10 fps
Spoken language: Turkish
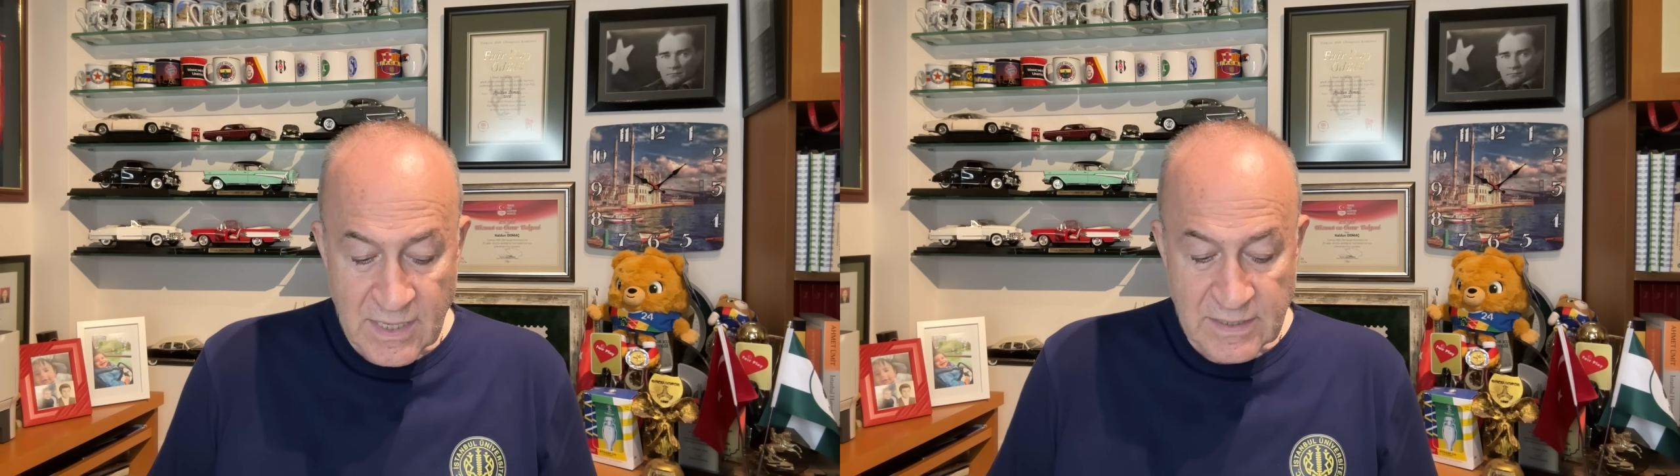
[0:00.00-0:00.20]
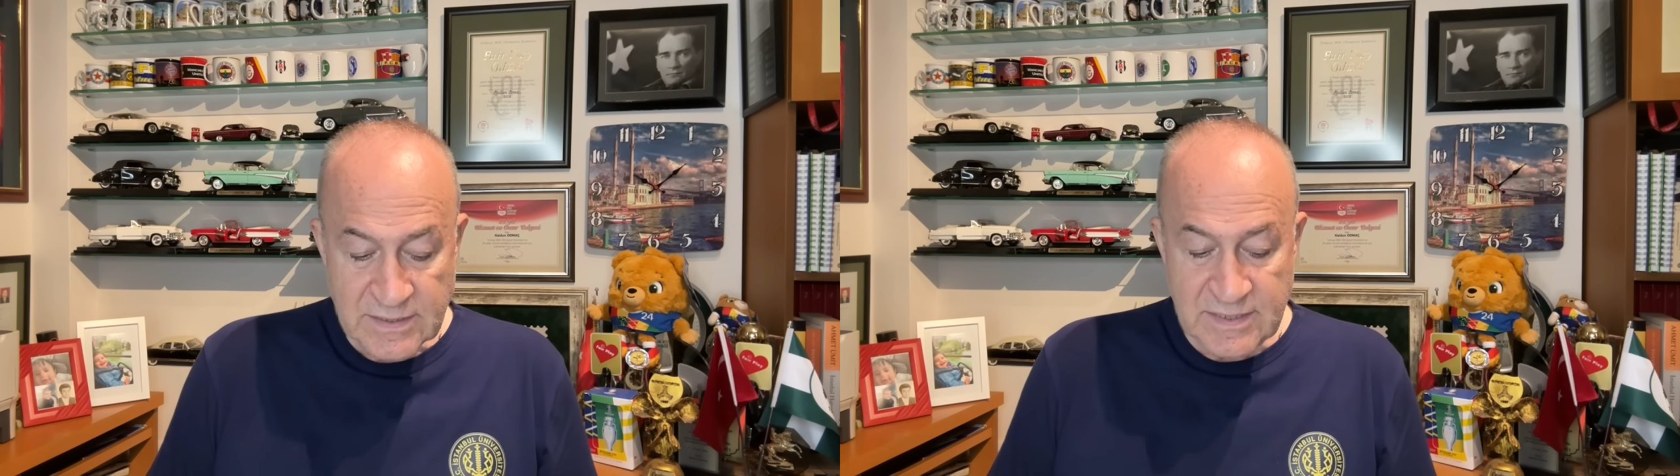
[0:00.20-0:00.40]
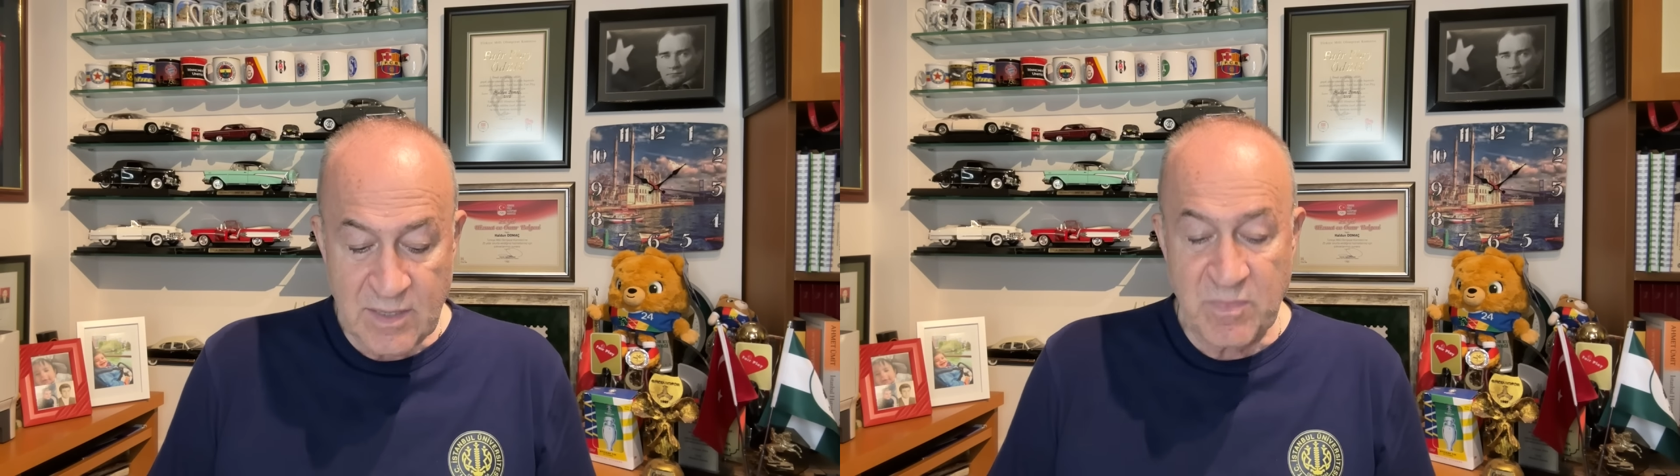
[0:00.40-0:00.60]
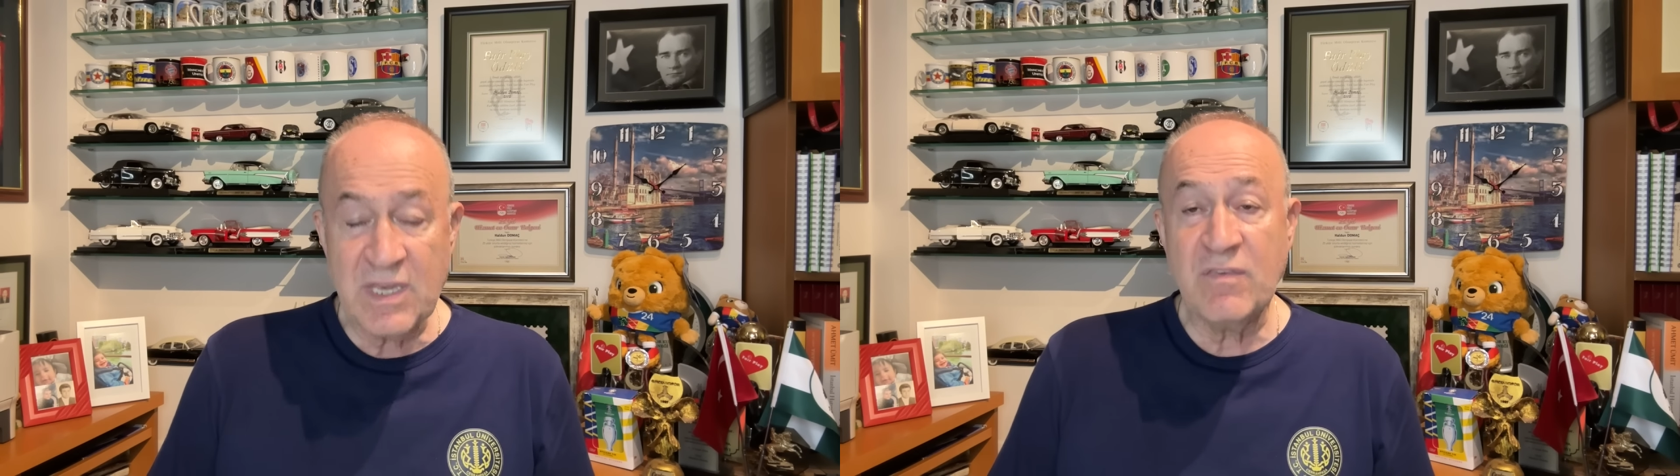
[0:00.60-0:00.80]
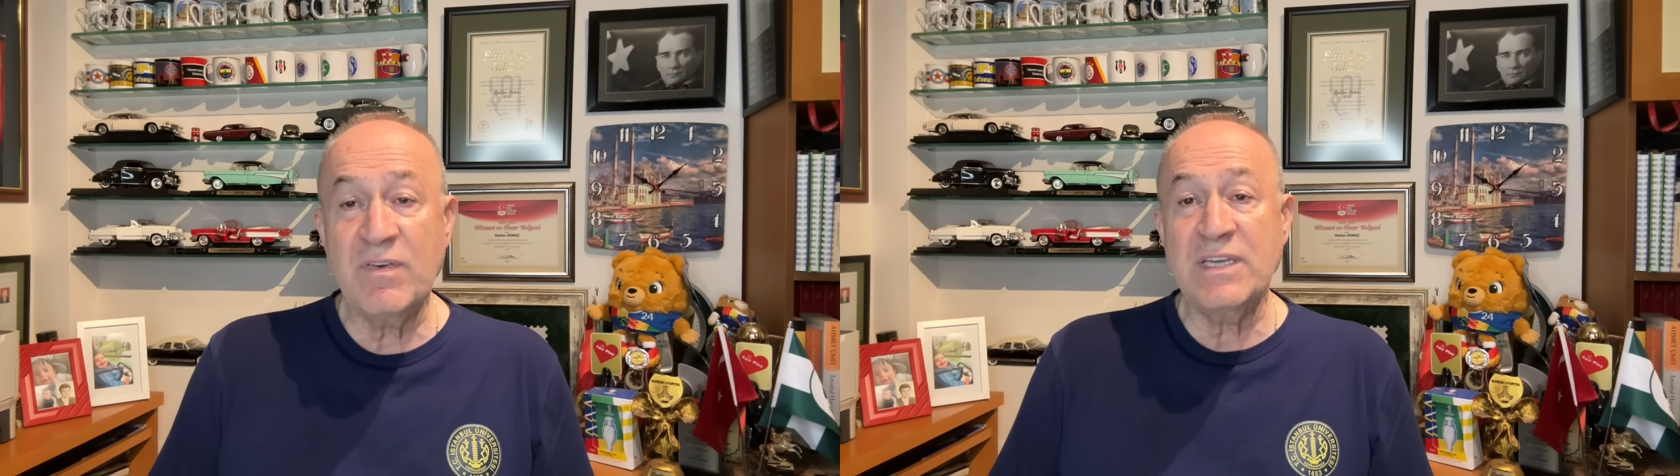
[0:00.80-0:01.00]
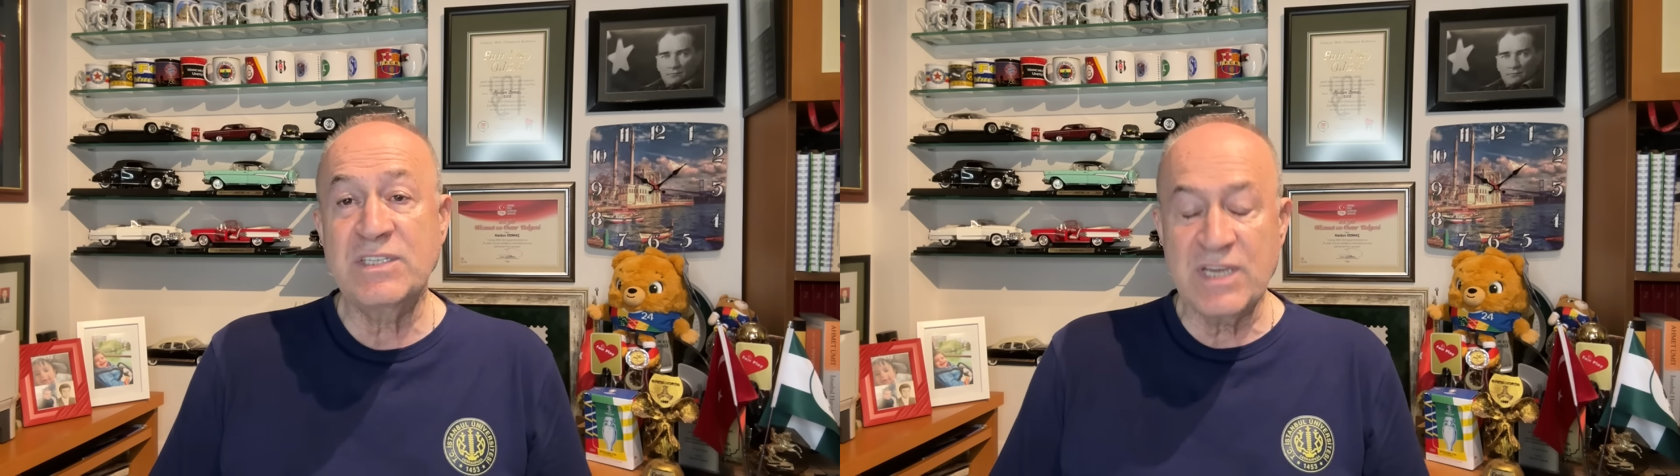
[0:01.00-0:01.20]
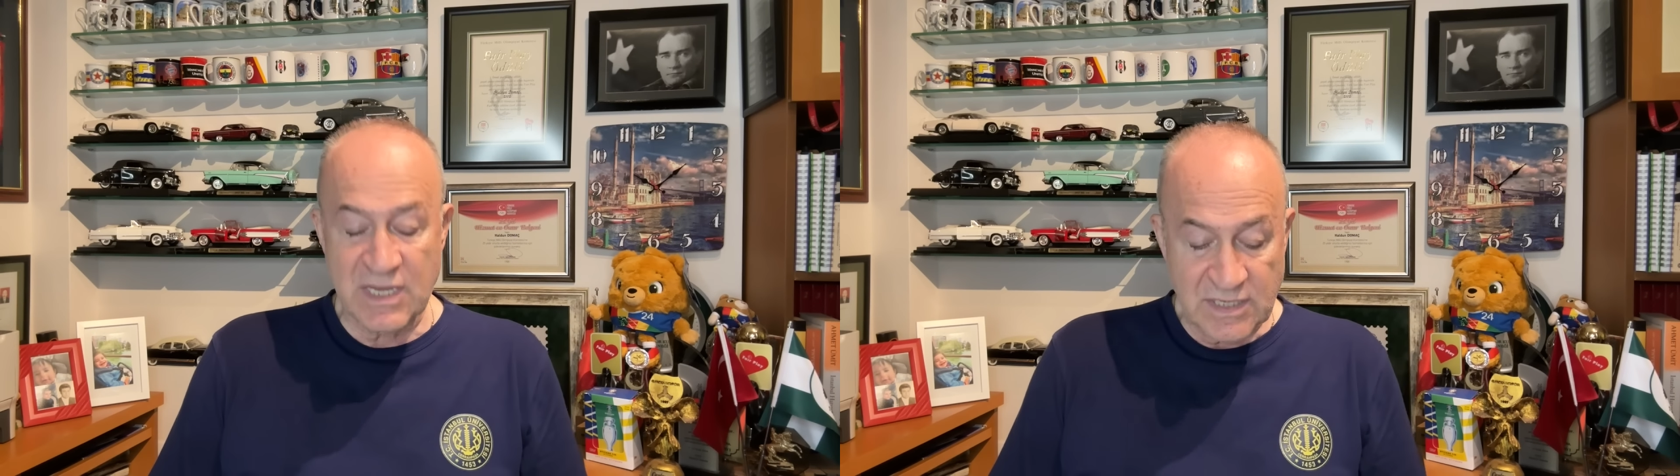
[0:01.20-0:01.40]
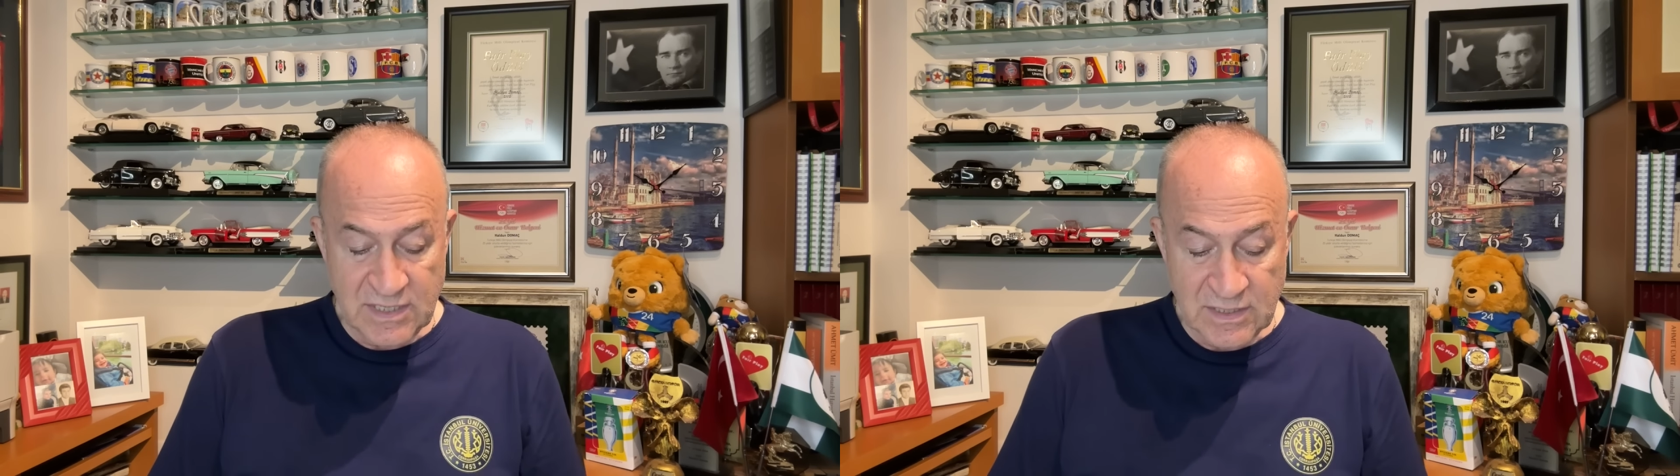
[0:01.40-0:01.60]
Semih ve
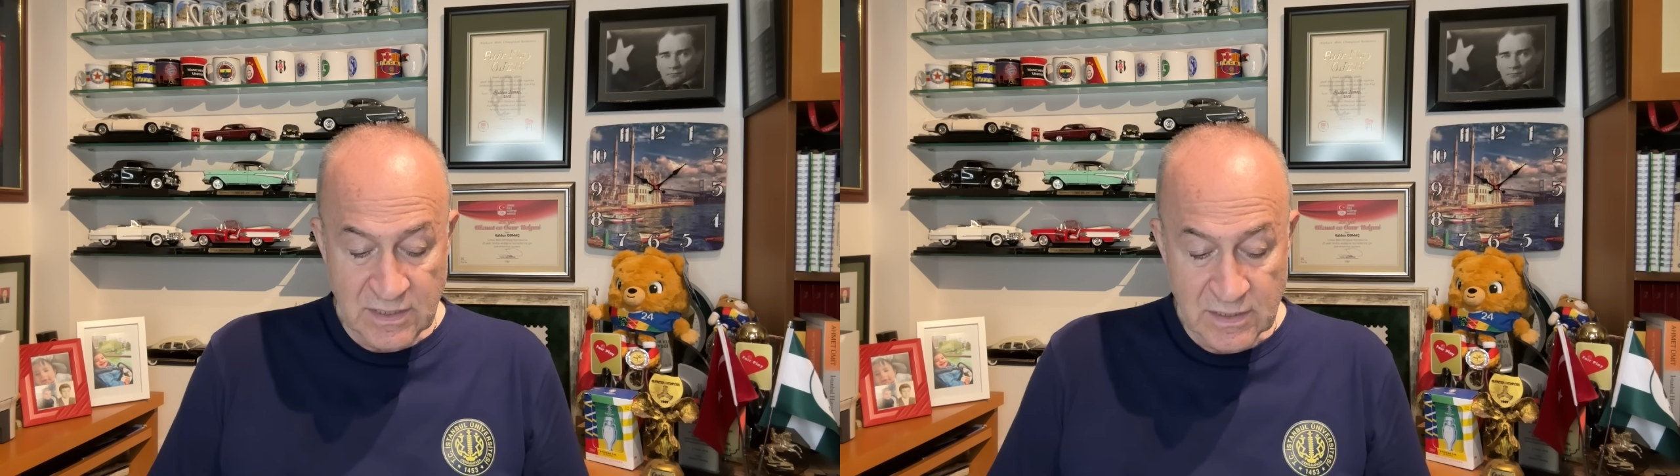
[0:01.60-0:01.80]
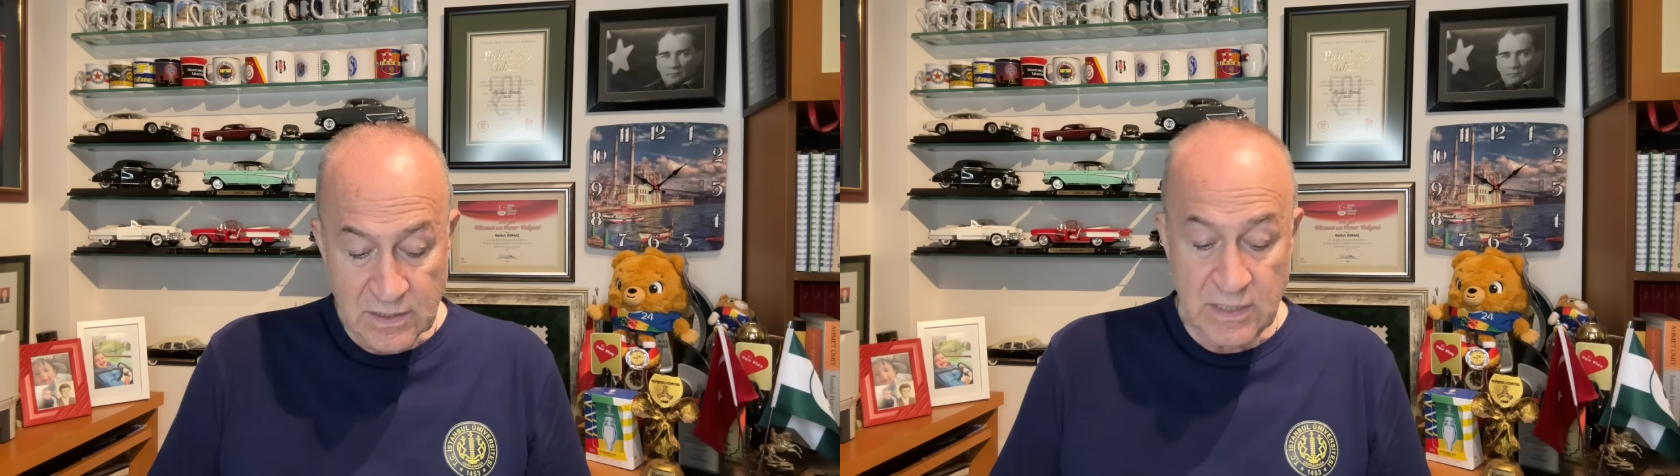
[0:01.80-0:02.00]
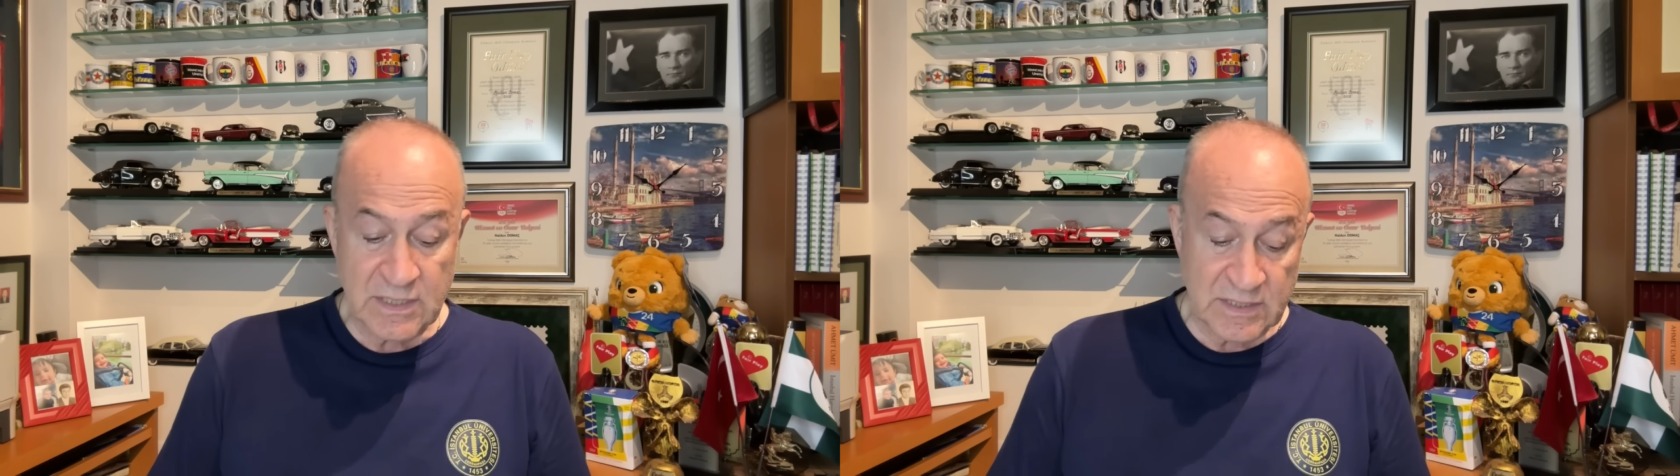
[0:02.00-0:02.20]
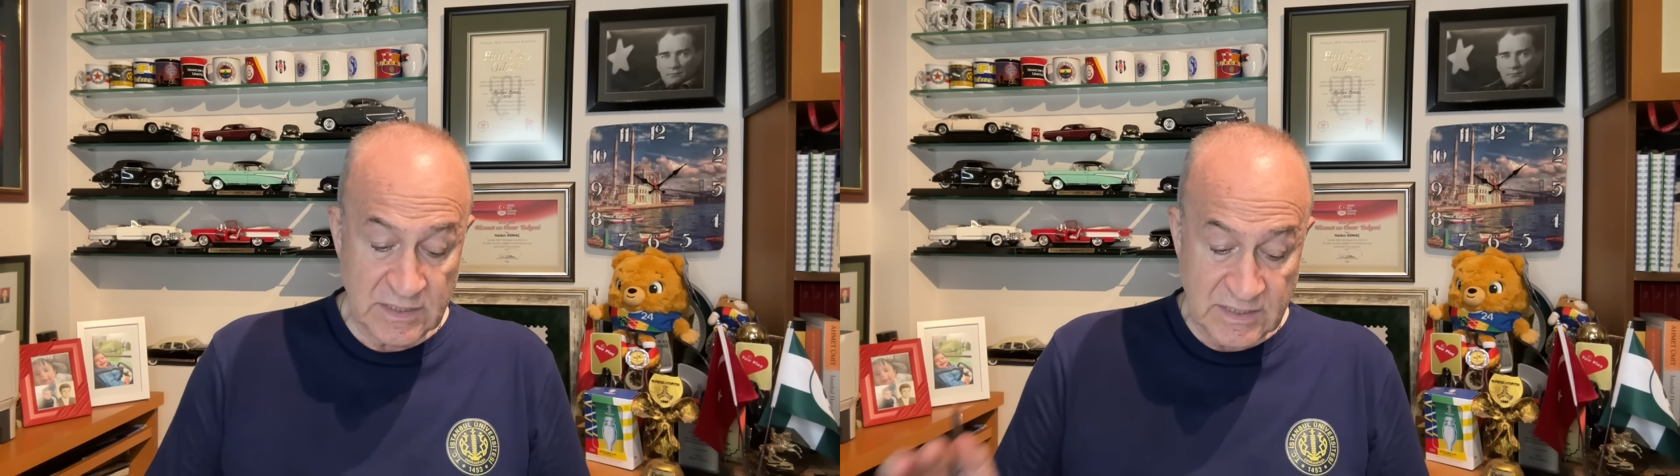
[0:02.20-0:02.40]
Cenk'in e,